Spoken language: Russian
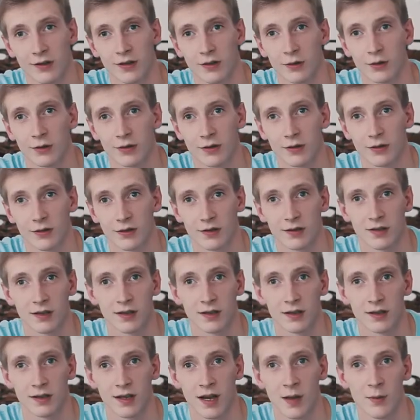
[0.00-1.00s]
за то, что с
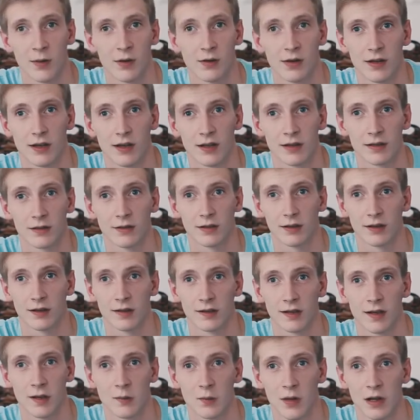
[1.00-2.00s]
самого детства ты
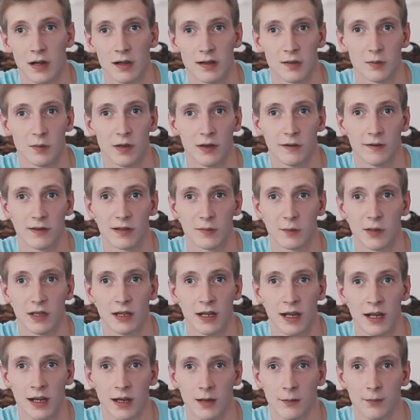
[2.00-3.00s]
занималась моим
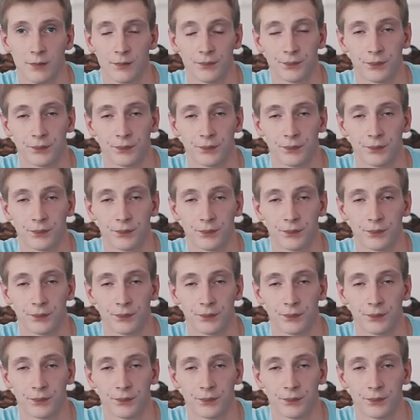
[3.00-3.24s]
воспитанием.